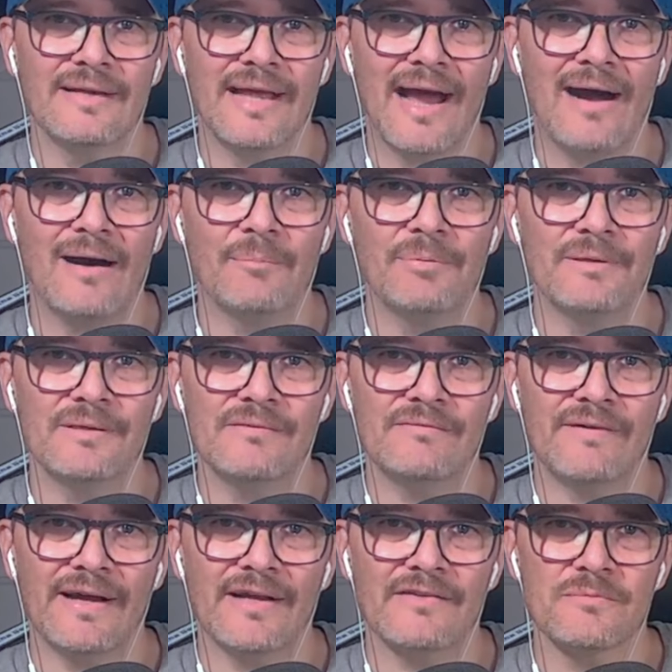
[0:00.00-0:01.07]
Neapel
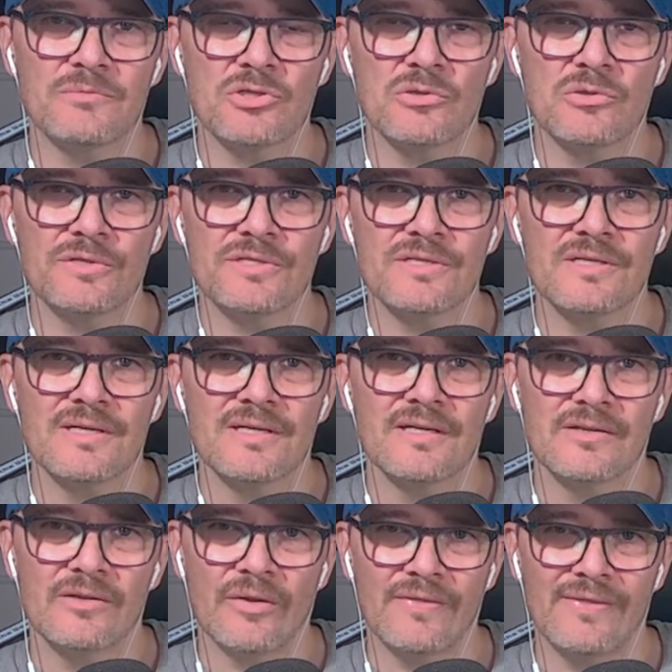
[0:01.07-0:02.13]
war ja zum Schluss
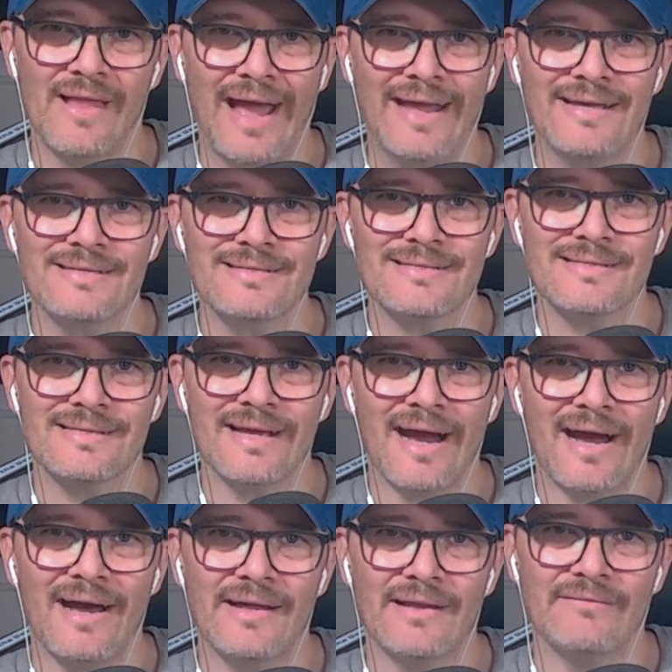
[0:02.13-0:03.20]
not nice,
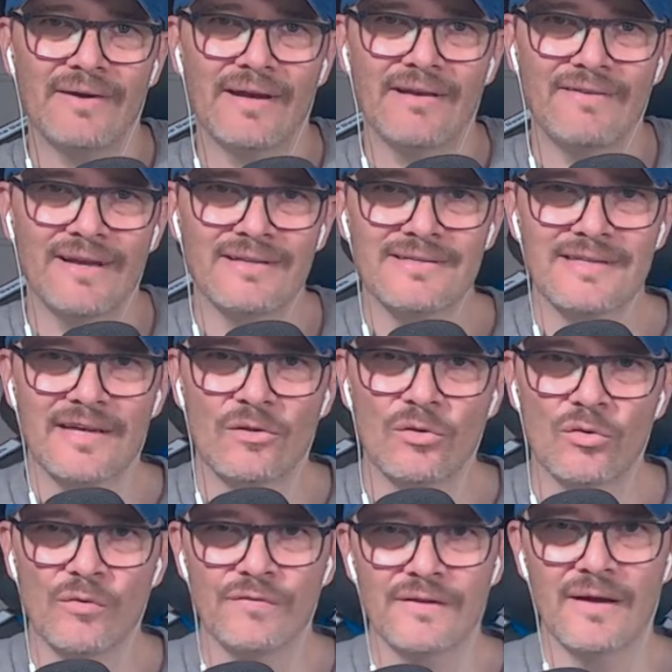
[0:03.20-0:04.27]
ja, da war er weitestgehend
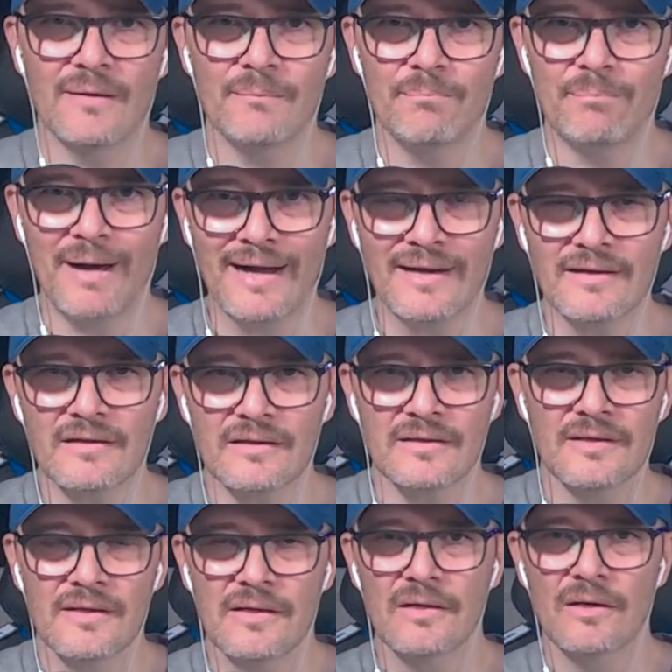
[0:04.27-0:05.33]
auch auf der Bank,
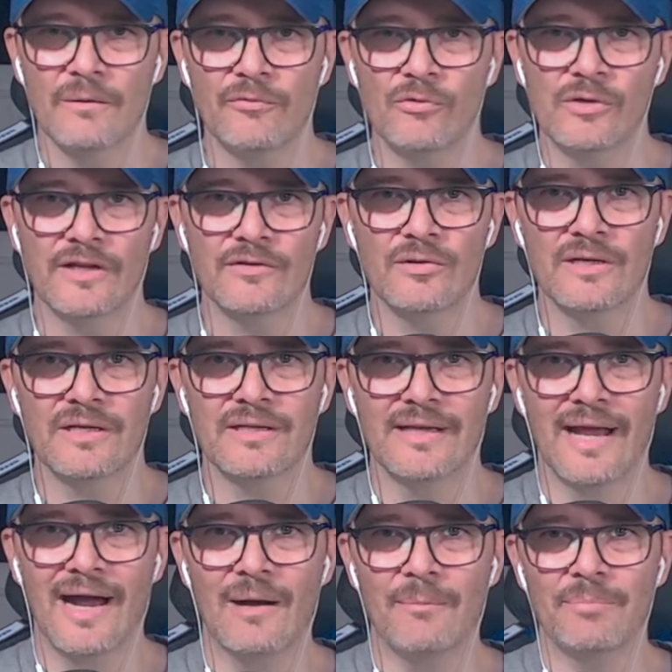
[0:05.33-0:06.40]
obwohl natürlich
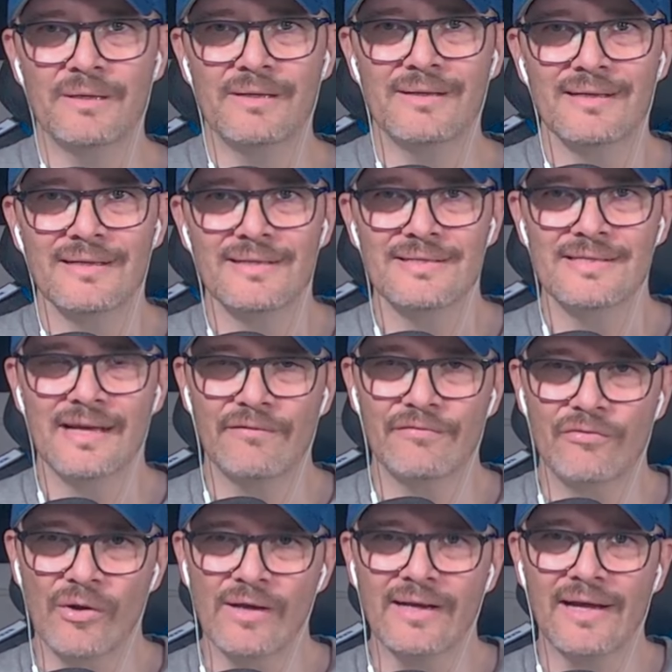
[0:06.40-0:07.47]
Neapel sehr
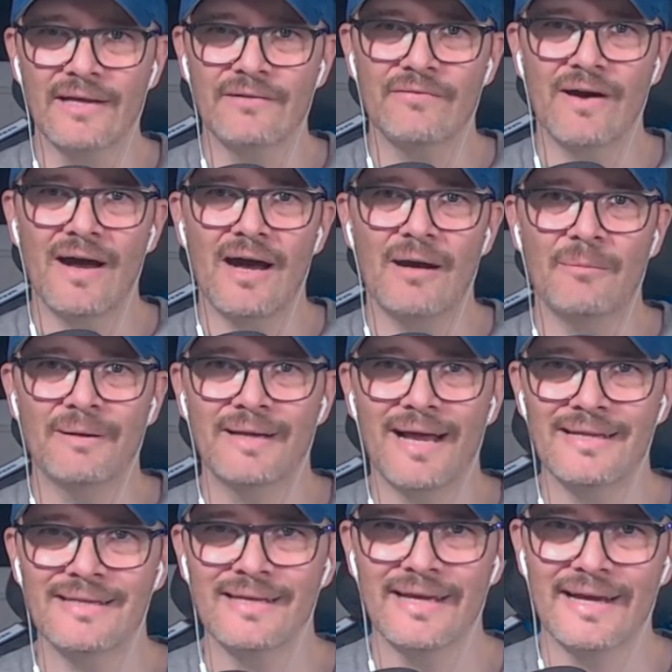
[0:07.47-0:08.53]
erfolgreich war, aber da
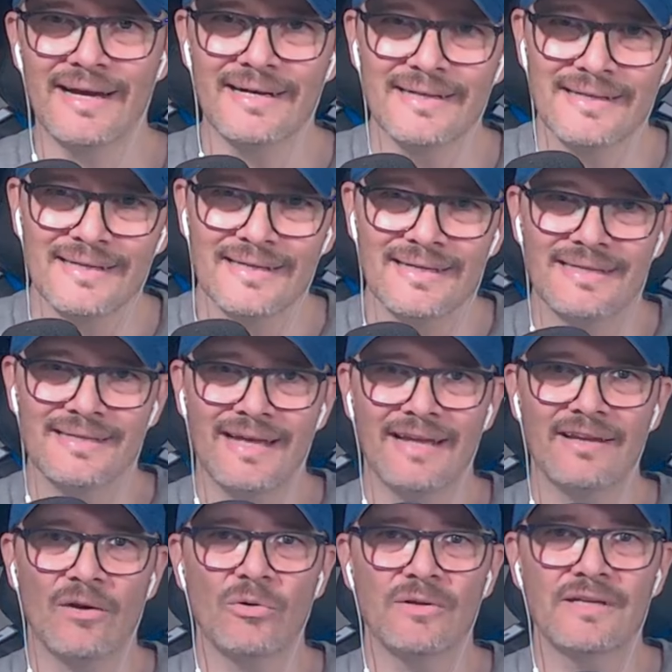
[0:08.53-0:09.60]
hatte er
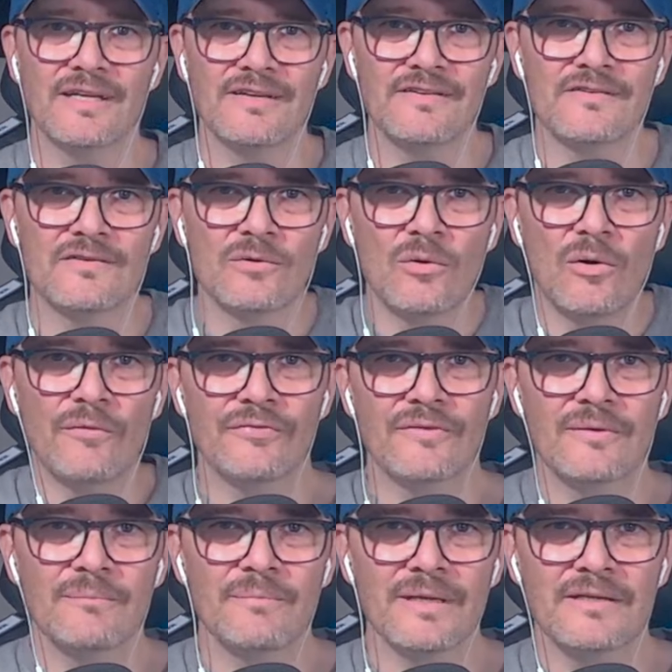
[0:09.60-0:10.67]
dann auch nicht so
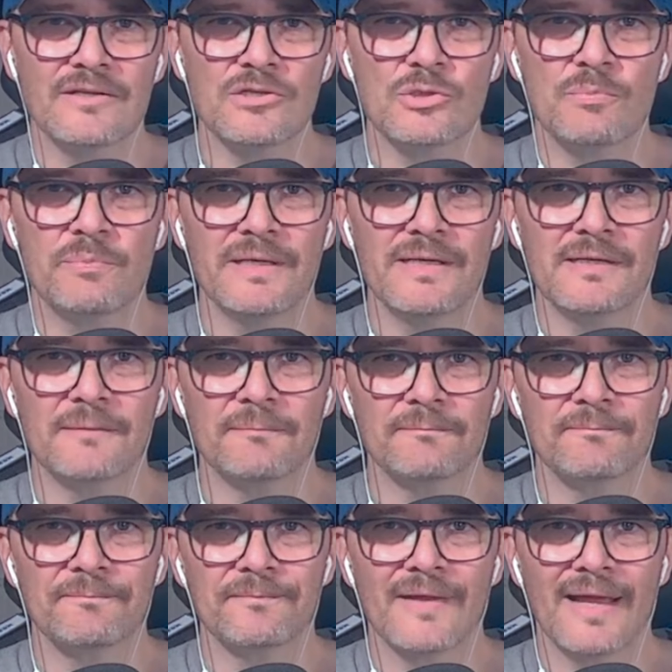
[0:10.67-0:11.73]
oft mitgespielt.
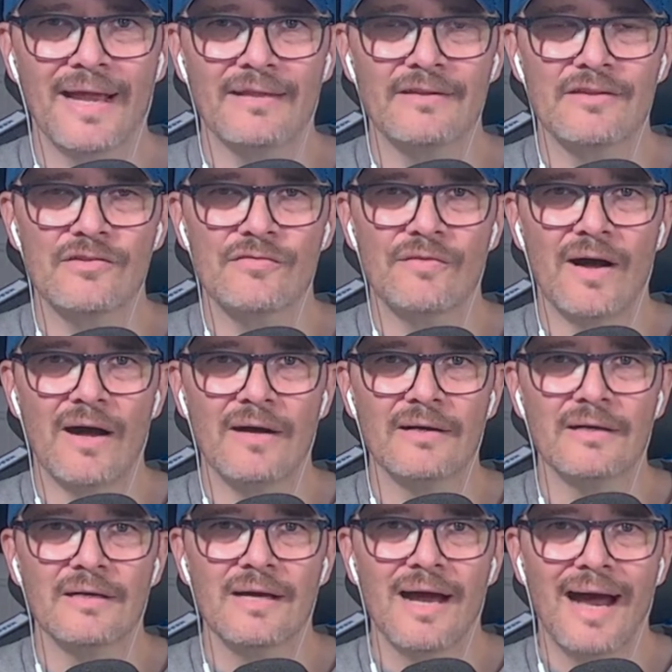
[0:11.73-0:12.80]
Er hatte zwar
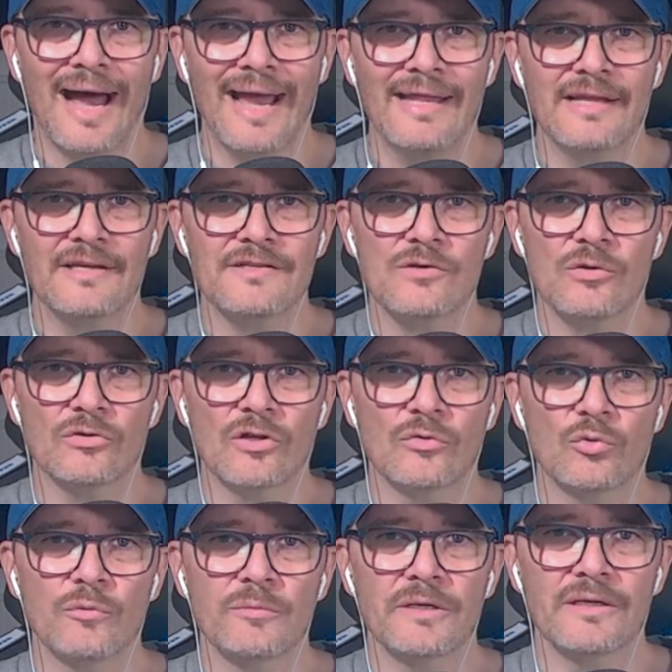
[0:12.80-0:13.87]
einiges auch da
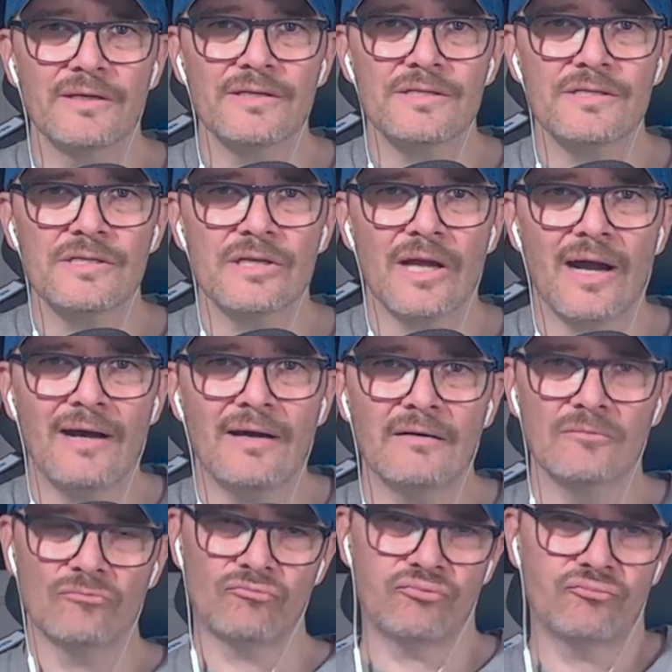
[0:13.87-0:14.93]
drüben gerissen, ja,
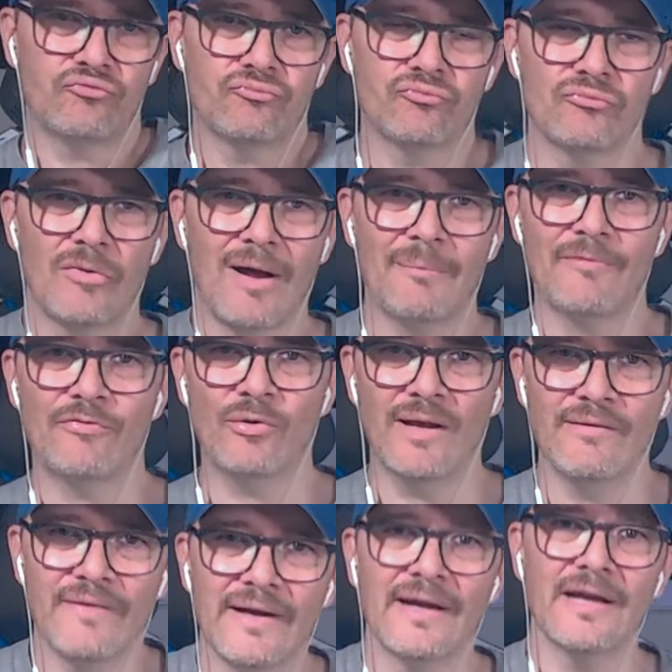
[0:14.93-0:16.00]
aber
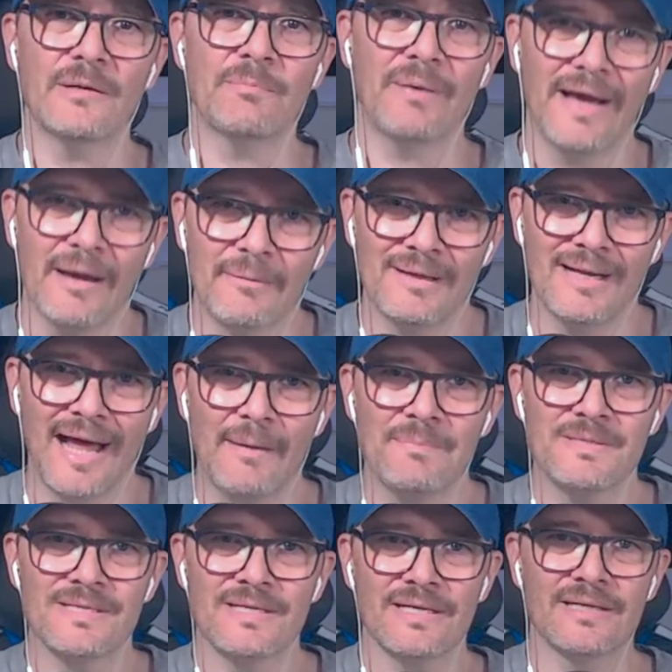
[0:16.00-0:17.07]
vorher war er eigentlich bei RB
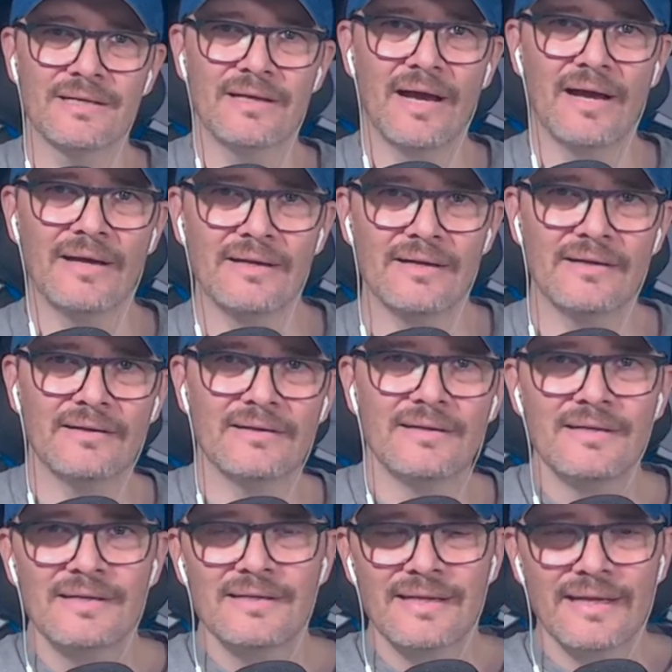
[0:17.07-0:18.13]
Leipzig, ja, äh,
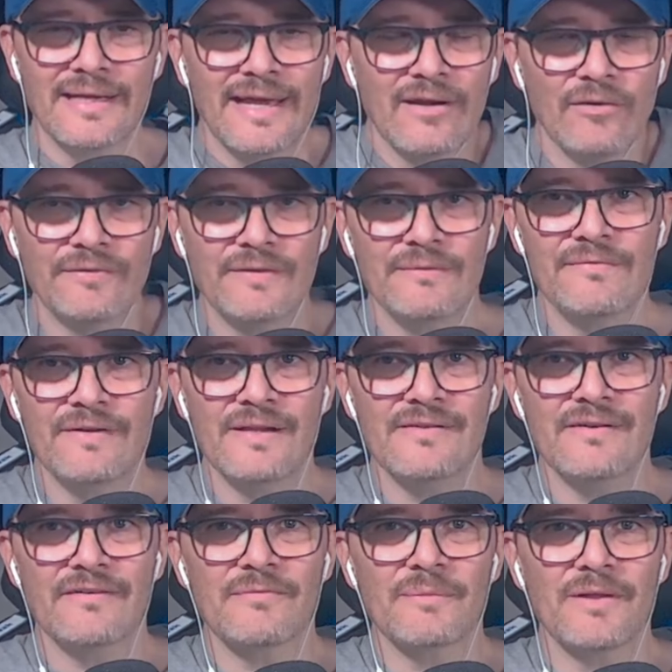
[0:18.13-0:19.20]
der King auf dem Feld,
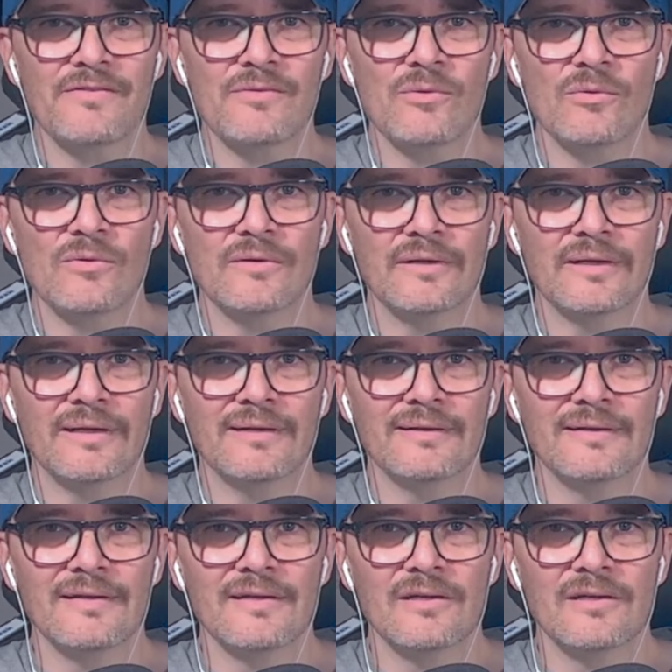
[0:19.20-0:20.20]
sagen wir es mal so, ja.